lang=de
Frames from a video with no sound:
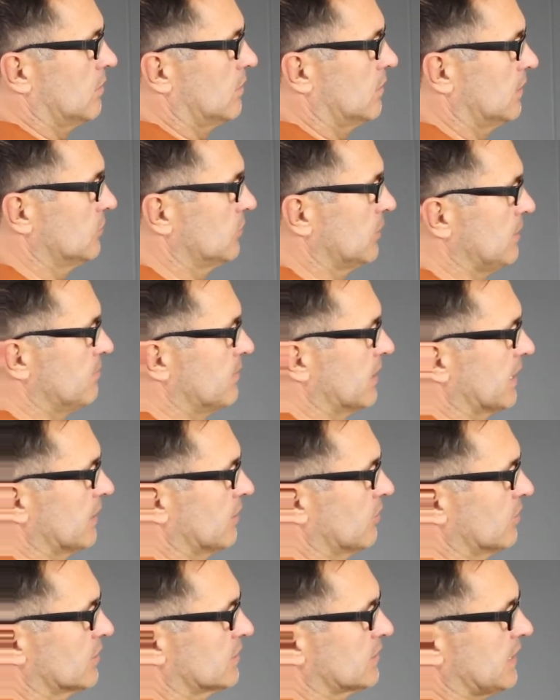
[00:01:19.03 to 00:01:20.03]
Also immer
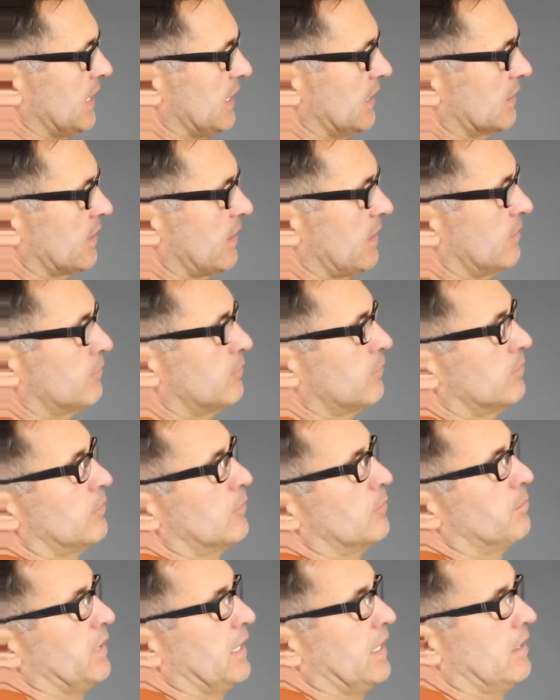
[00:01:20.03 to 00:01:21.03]
genau das Gegenteil
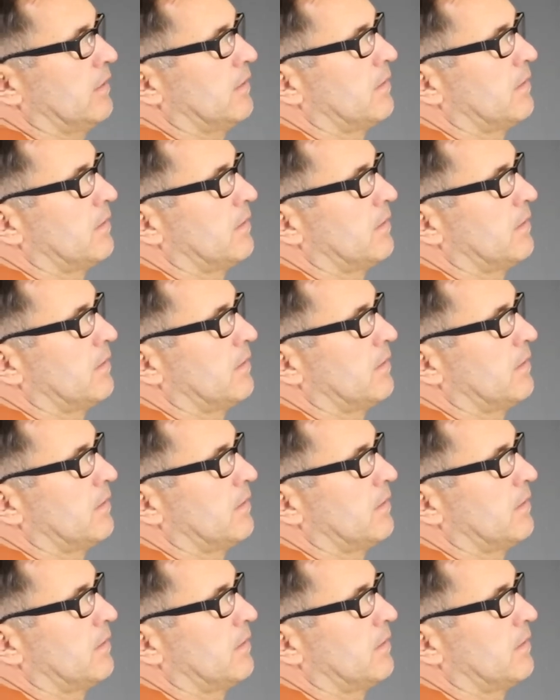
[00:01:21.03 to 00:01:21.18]
von b.